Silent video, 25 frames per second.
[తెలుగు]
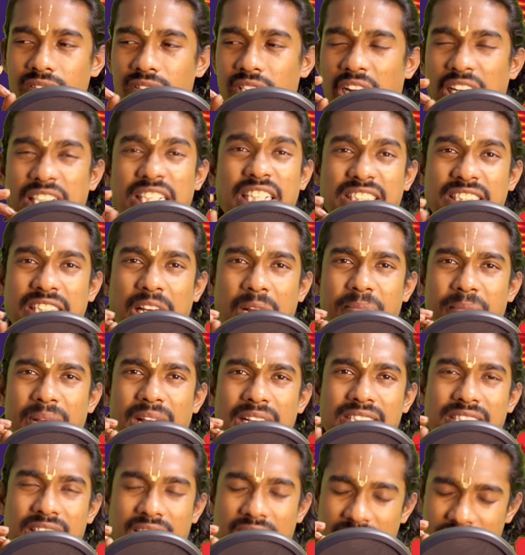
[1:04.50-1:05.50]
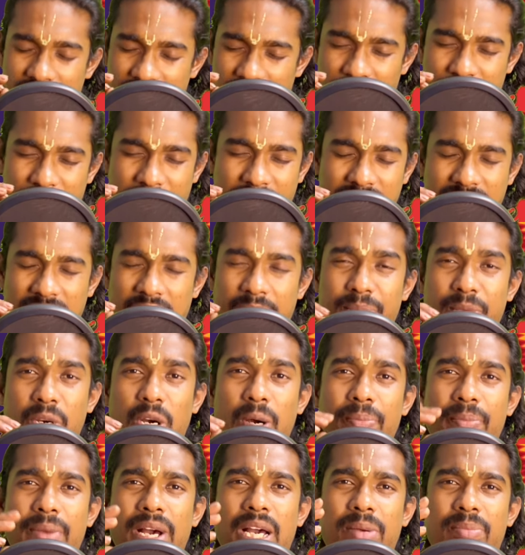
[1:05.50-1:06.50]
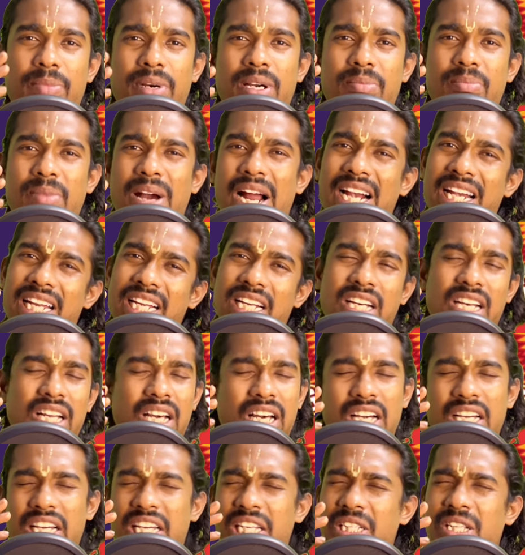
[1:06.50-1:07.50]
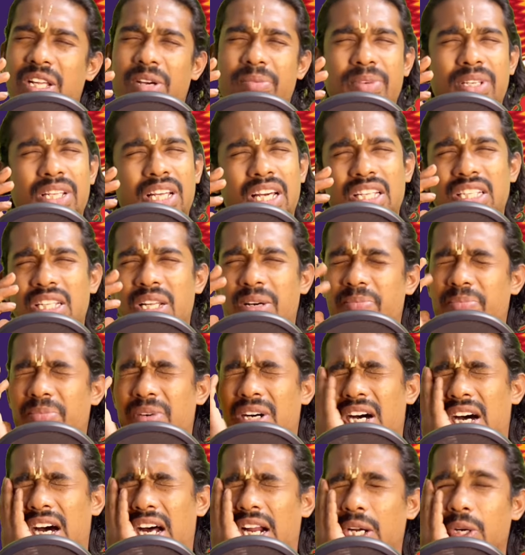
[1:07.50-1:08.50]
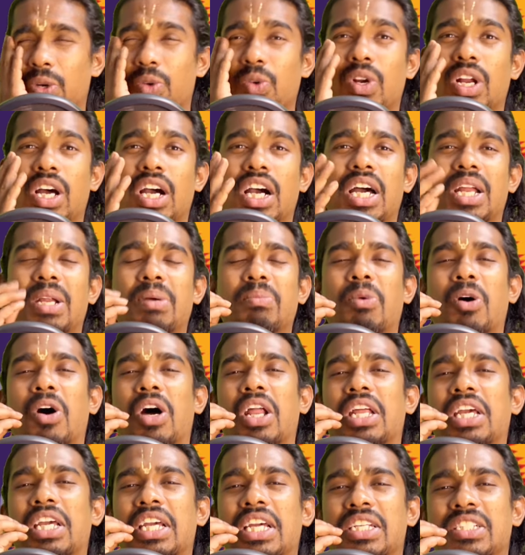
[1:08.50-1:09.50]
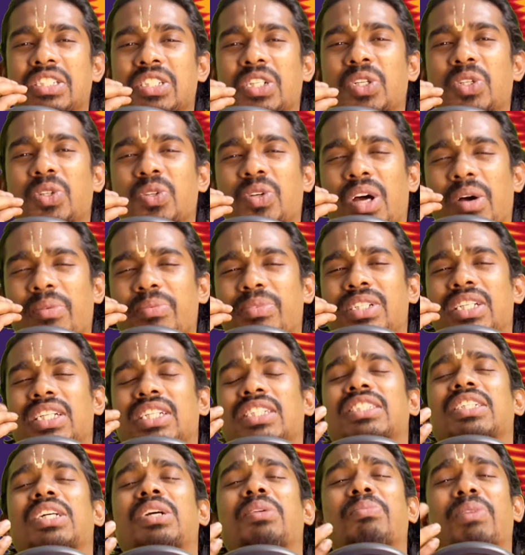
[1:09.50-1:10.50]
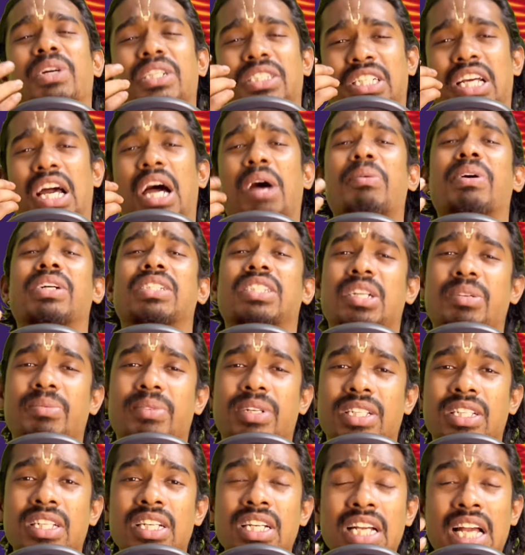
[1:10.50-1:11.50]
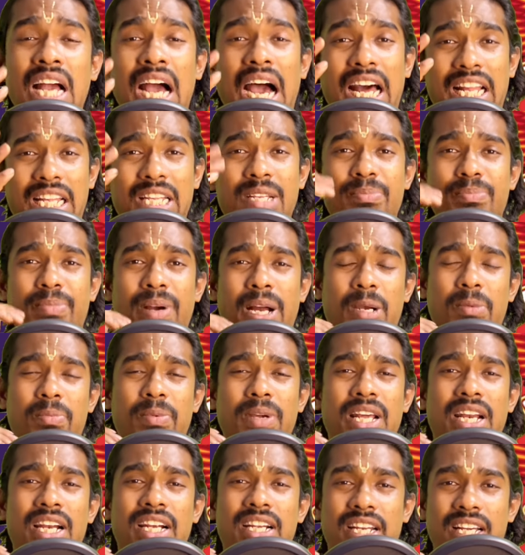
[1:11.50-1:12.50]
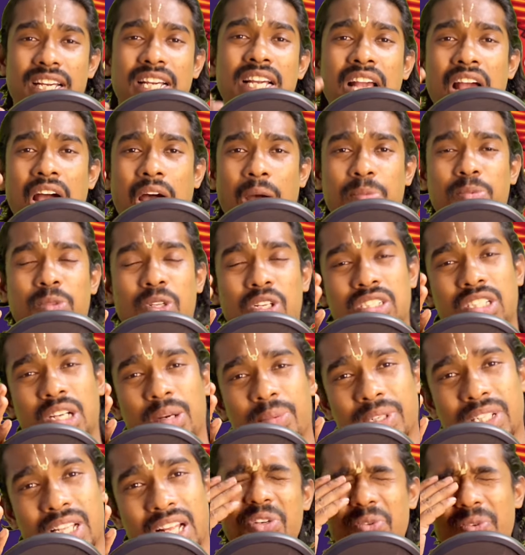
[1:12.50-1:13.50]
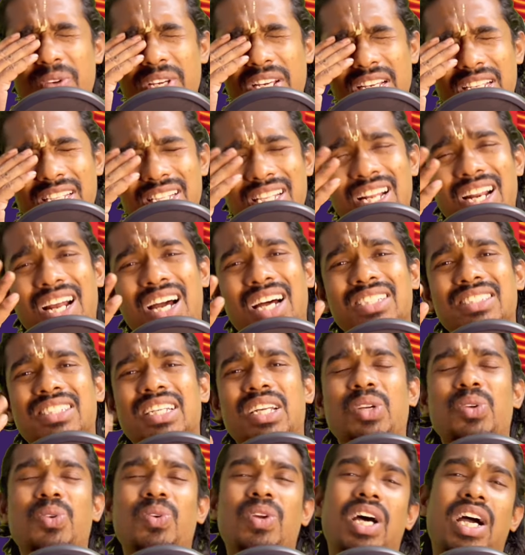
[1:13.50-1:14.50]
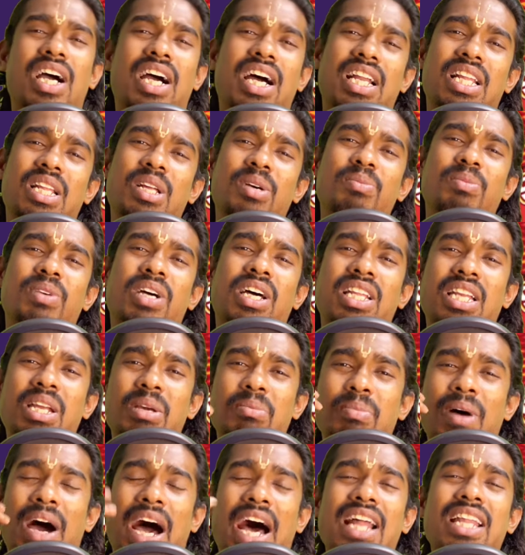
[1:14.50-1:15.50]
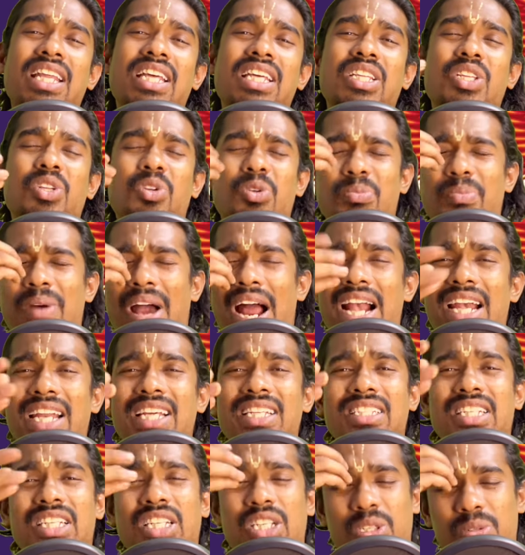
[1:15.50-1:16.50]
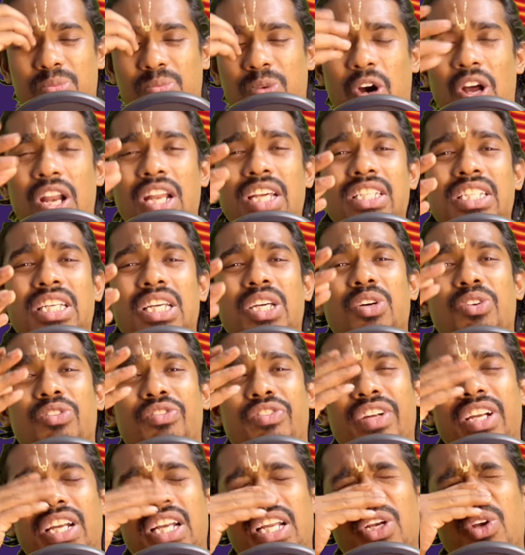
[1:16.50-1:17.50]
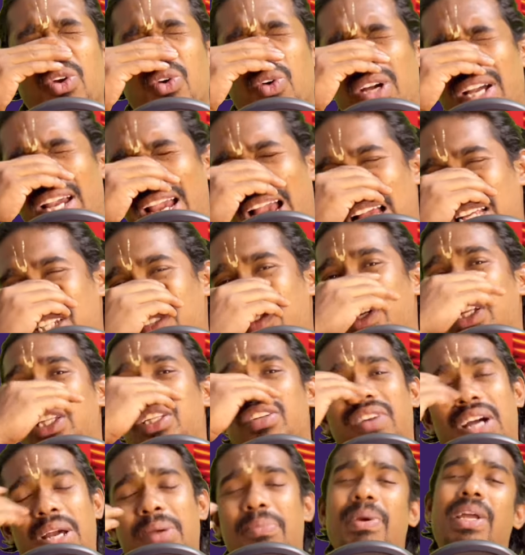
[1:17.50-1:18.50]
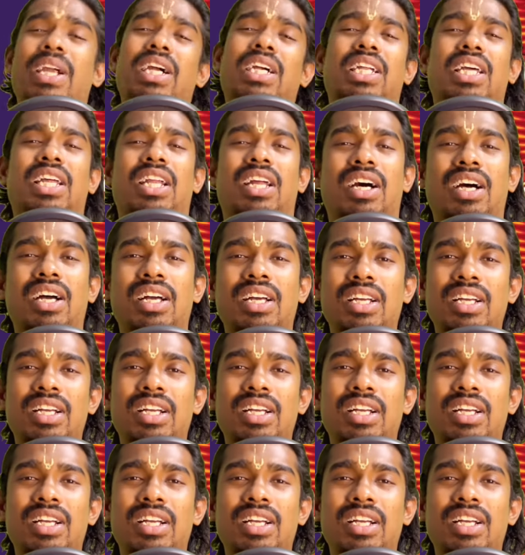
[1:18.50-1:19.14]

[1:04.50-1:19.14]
రాజస్థాన్ మ్యాచ్ రాజస్థాన్ మ్యాచ్ ఏం కంబ్యాక్ బై బ్యాటింగ్లా కింద మీద అయింది అబ్బా అనుకున్నా కానీ బౌలింగ్ వేసారు చూడు అభిషేక్ శర్మ షాబాజ్ అహ్మద్ అది ఇంపాక్ట్ ప్లేయర్ అంటే అబ్దుల్ సమద్ నువ్వు ఏందిరా అసలు నువ్వు నాకు అర్థం కాదు నీ బాధ ఏంది నువ్వు బ్యాటింగ్ చేయవు బౌలింగ్ చేయవు ఫీల్డింగ్లో ఒక క్యాచ్ పడతావు అయిపోయినట్టేనా